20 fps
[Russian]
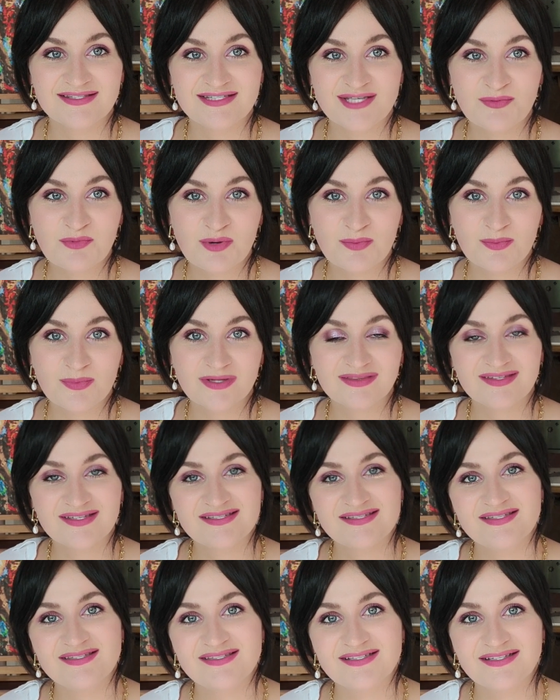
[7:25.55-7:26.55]
темам
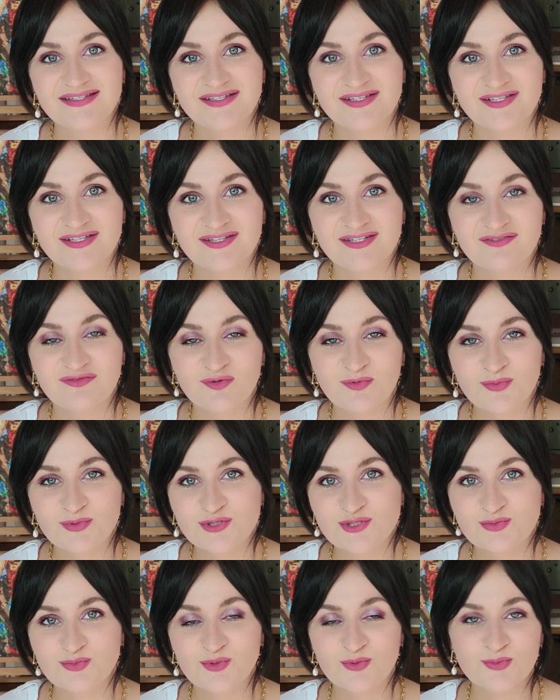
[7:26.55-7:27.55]
относительно того,
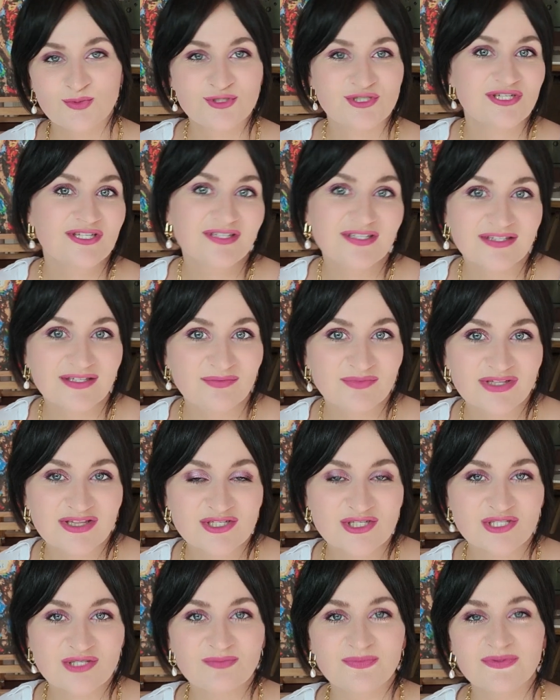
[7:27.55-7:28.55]
почему мужчины там
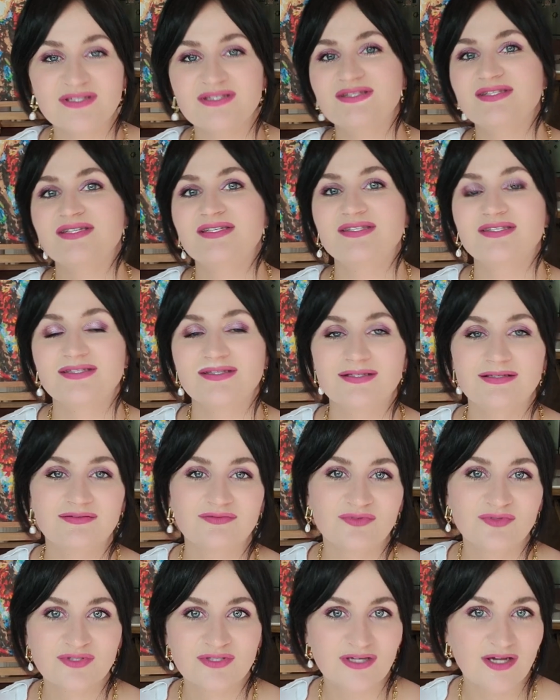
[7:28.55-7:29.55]
должны платить или
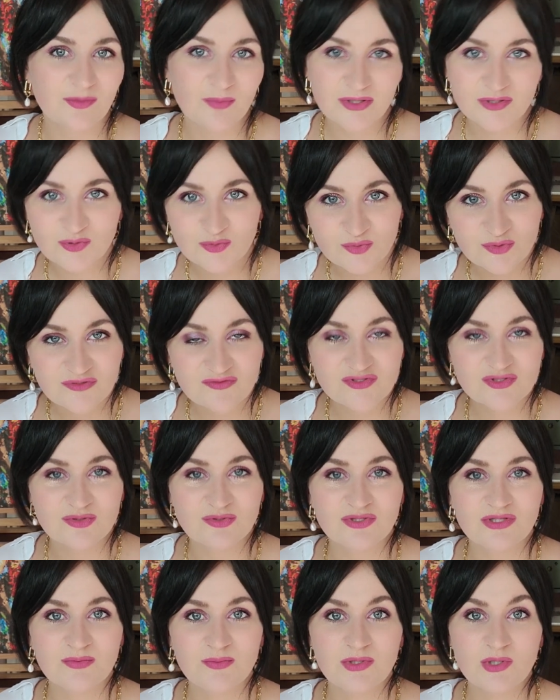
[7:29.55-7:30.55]
вот как бы откуда все
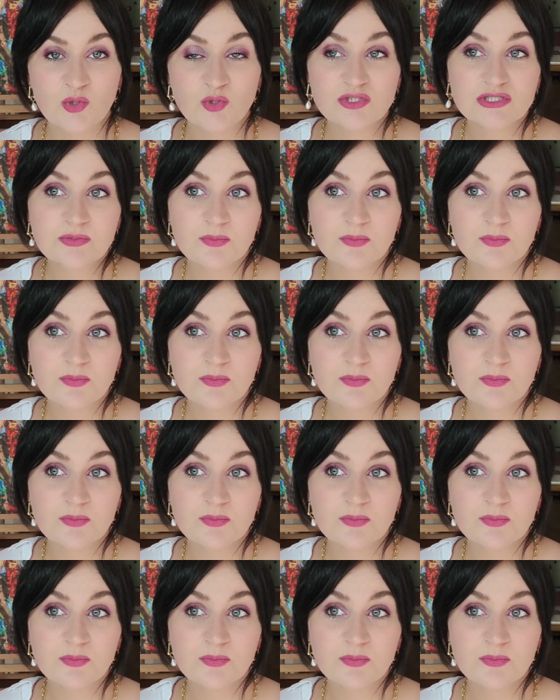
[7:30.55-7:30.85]
это берется,